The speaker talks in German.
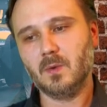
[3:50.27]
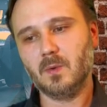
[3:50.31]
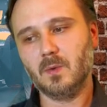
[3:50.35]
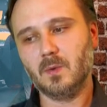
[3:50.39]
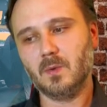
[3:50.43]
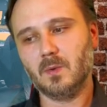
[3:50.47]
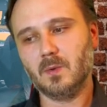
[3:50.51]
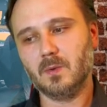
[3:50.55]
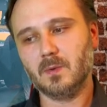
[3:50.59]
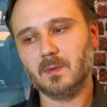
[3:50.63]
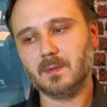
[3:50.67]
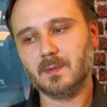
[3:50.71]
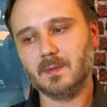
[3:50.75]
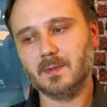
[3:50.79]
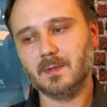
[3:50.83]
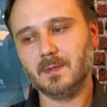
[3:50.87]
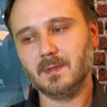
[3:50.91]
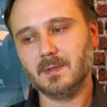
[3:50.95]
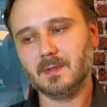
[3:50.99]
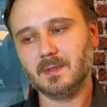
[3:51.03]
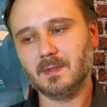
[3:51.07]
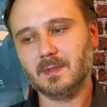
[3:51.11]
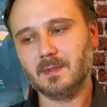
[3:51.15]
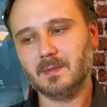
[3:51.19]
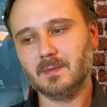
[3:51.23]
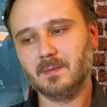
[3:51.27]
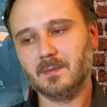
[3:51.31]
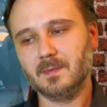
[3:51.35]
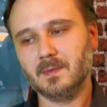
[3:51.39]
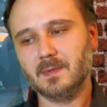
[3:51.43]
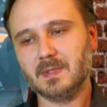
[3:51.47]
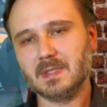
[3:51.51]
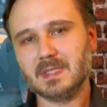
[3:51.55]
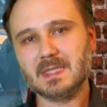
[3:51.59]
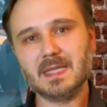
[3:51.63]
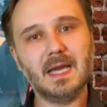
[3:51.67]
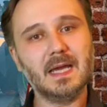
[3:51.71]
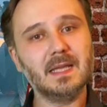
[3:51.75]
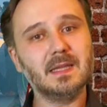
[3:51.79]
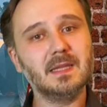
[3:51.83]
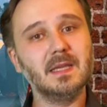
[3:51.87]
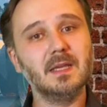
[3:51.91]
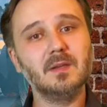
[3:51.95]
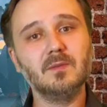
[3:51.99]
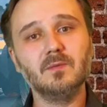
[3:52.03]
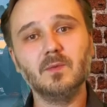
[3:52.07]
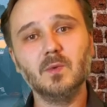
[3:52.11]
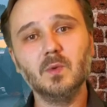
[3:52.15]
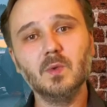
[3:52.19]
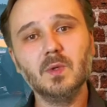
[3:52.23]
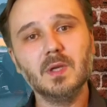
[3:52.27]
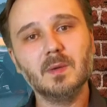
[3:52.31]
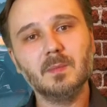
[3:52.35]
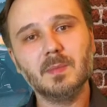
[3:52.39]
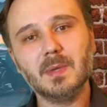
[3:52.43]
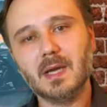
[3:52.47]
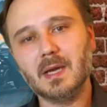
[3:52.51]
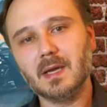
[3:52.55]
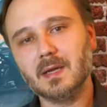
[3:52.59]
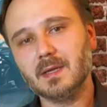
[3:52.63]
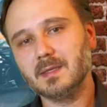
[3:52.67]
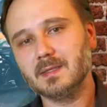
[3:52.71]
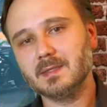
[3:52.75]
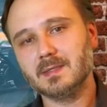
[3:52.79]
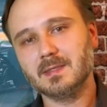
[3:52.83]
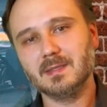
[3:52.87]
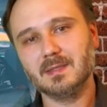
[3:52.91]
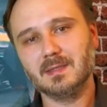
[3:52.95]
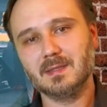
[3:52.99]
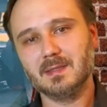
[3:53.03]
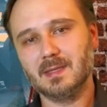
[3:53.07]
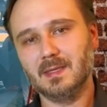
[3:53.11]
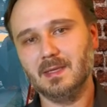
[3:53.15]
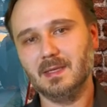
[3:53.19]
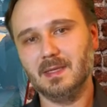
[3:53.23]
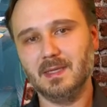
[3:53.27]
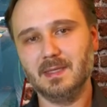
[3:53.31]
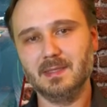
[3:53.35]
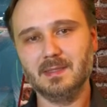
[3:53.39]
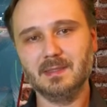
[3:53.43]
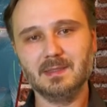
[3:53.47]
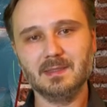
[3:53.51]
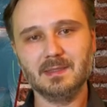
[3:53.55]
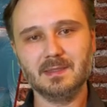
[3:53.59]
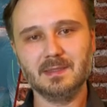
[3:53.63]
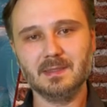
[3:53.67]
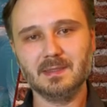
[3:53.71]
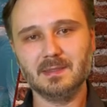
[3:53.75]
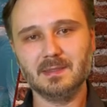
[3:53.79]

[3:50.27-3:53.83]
und sie hatten ein wunderbares Talent,